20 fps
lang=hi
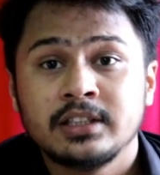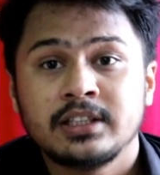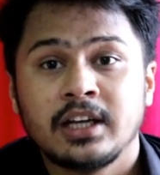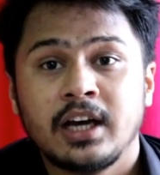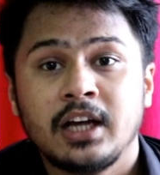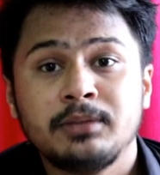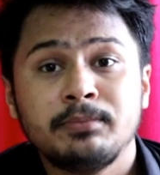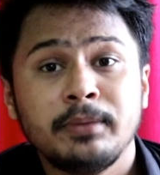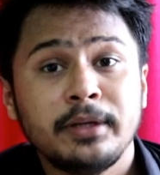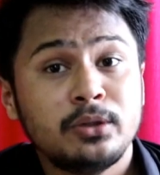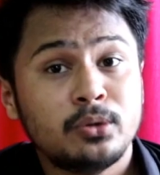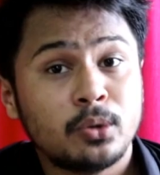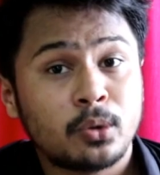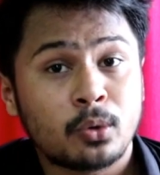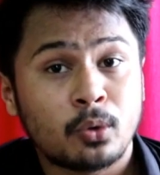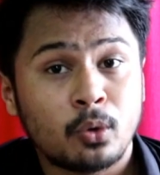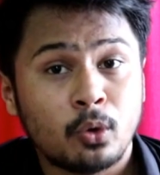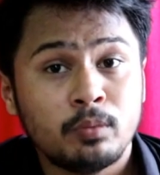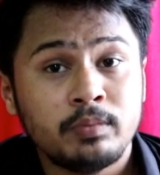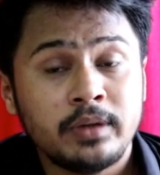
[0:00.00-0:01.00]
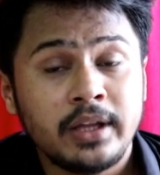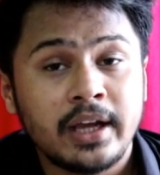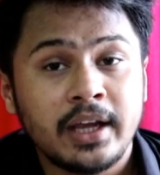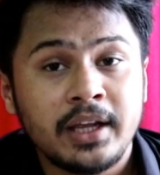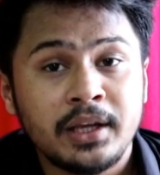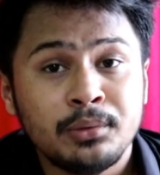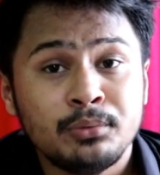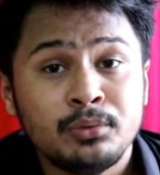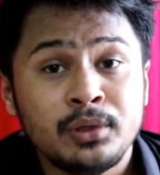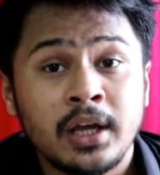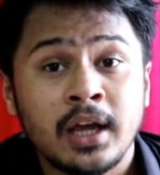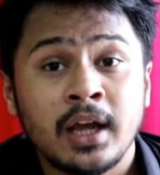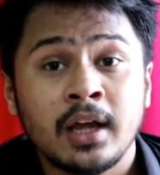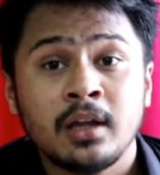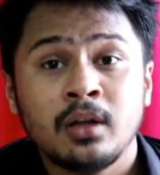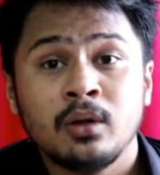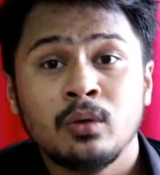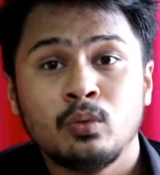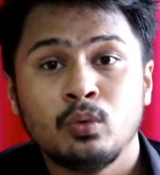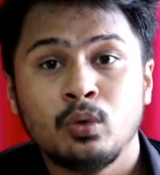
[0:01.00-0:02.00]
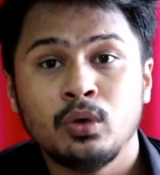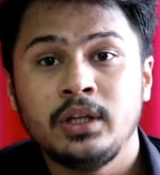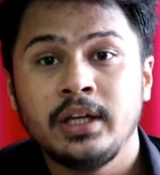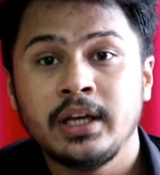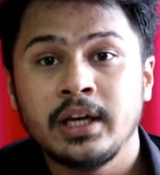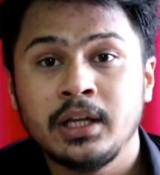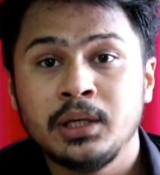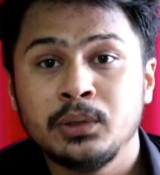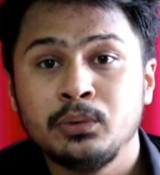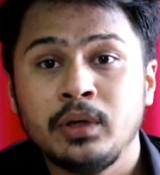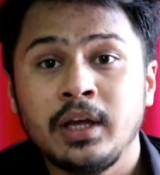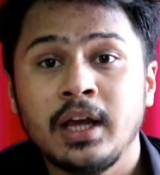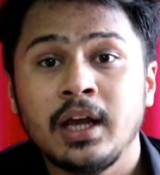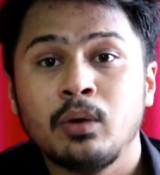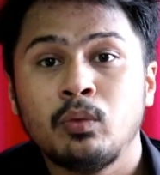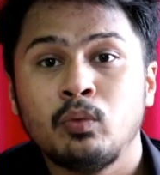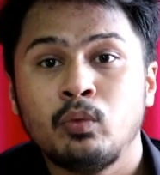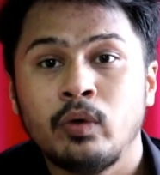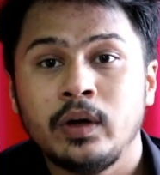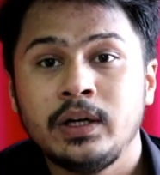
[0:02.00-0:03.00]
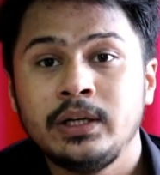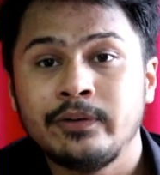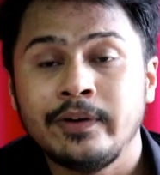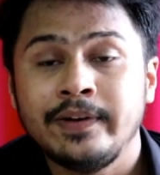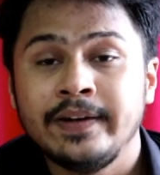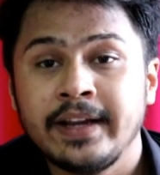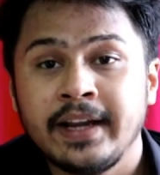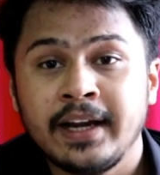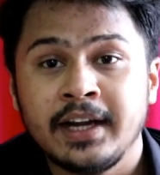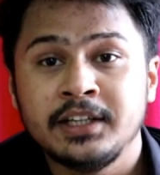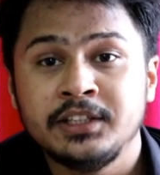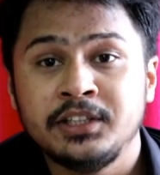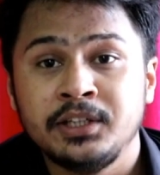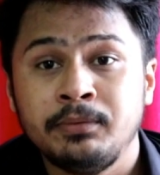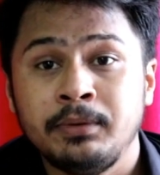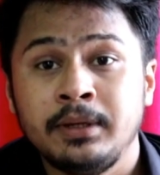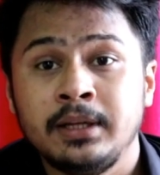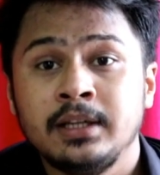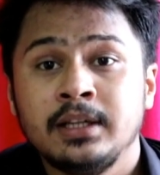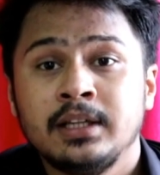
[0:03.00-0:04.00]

साथ में जो रोम दी गई हुई है वो दी गई हुई है वन ट्वेंटी एट जी